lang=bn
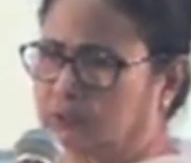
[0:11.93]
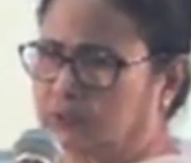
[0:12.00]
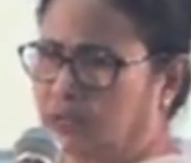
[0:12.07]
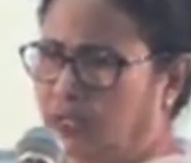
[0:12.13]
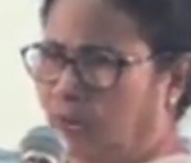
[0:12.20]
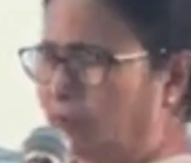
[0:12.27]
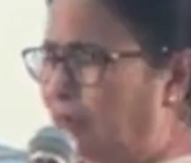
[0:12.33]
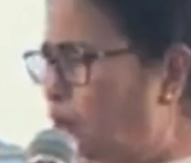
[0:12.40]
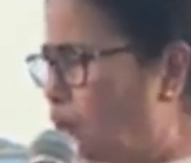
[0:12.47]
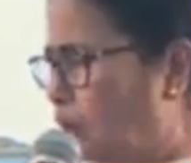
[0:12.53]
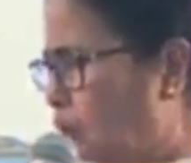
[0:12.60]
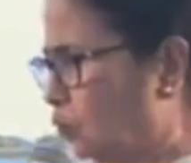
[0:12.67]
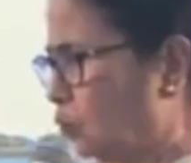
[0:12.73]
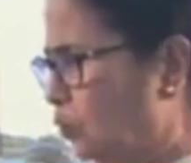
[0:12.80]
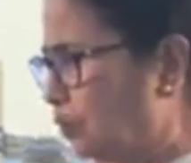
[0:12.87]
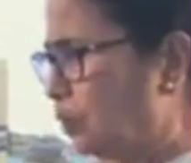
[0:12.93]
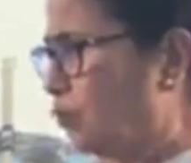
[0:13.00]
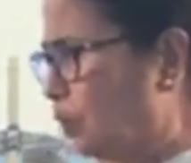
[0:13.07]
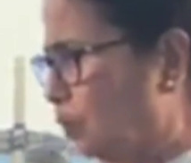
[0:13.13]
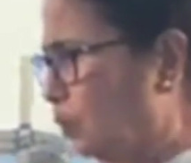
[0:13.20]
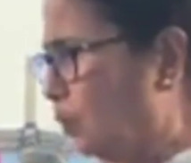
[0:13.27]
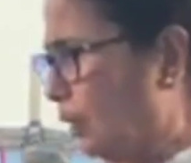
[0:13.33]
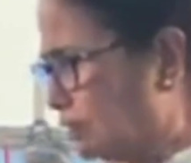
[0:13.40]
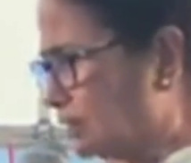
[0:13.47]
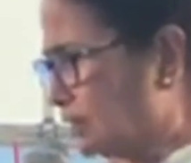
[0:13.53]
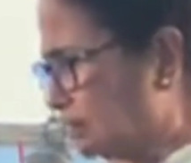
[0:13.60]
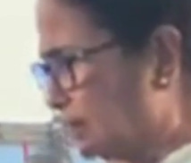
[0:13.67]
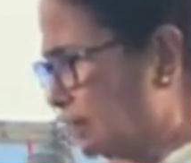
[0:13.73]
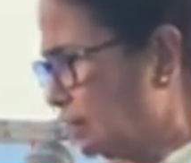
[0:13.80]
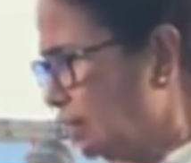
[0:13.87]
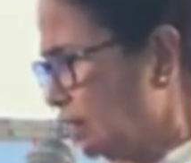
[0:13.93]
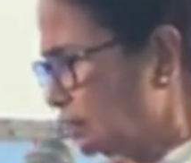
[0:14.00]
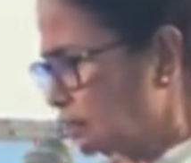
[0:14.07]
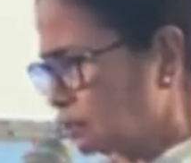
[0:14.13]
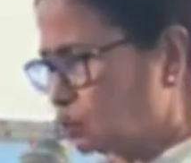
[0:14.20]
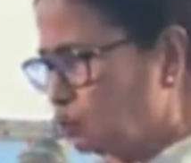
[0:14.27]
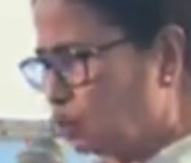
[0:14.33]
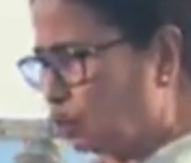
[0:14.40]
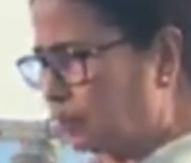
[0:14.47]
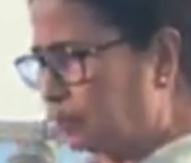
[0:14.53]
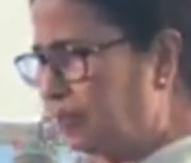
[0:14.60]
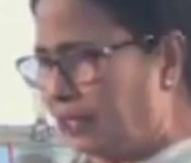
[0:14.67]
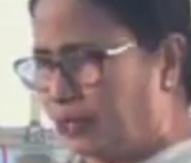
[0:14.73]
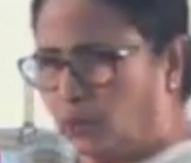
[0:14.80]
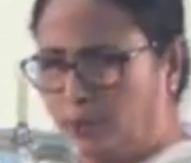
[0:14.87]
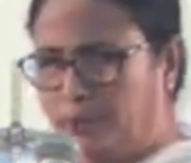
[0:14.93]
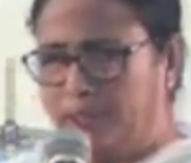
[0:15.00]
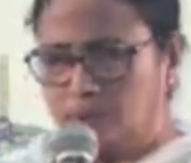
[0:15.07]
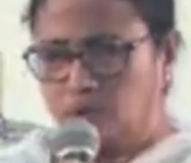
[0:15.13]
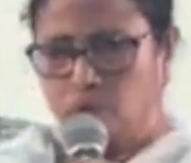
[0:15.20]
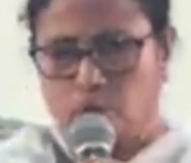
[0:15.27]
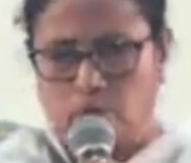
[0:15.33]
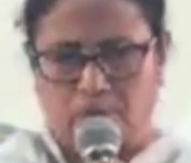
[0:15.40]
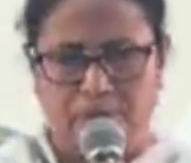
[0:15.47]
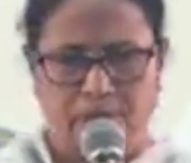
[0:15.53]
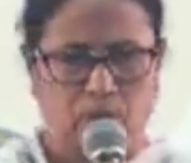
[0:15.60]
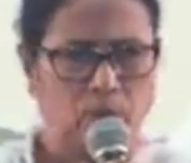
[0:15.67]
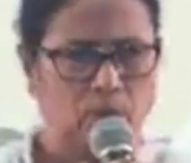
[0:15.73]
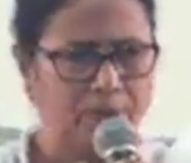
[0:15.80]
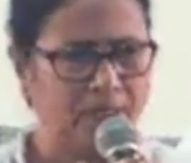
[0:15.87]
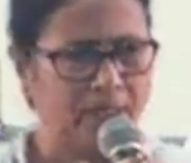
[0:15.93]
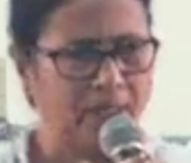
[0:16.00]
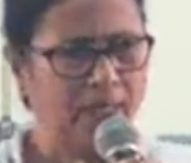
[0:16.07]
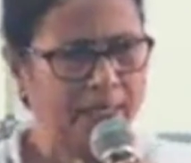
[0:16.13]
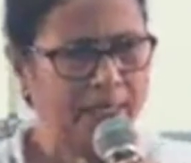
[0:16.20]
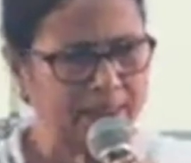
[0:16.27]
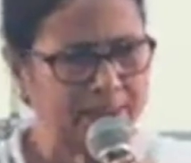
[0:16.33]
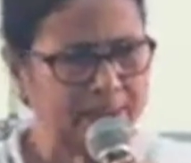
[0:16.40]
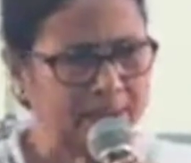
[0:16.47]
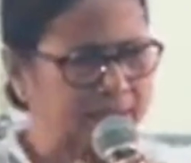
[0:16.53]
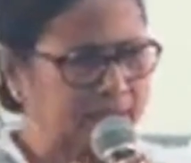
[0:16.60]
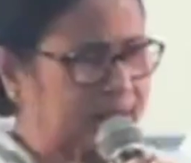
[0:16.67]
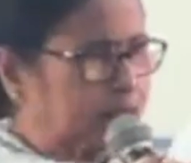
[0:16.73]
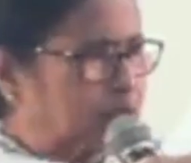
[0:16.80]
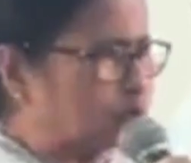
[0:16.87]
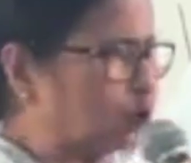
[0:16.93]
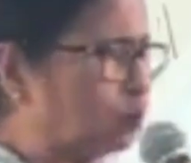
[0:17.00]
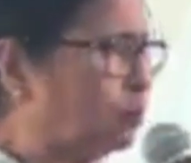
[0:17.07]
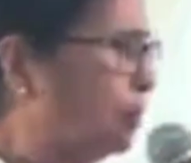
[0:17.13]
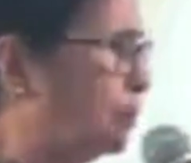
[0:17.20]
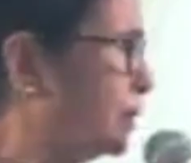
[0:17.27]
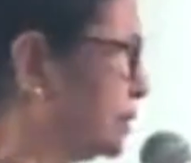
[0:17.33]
আমরা কখনো কি বলবো বাচ্চাদের যে তুই ওকে বিয়ে করবি না তুই ওকে বিয়ে করবি না এটা তাদের নিজস্ব ব্যাপার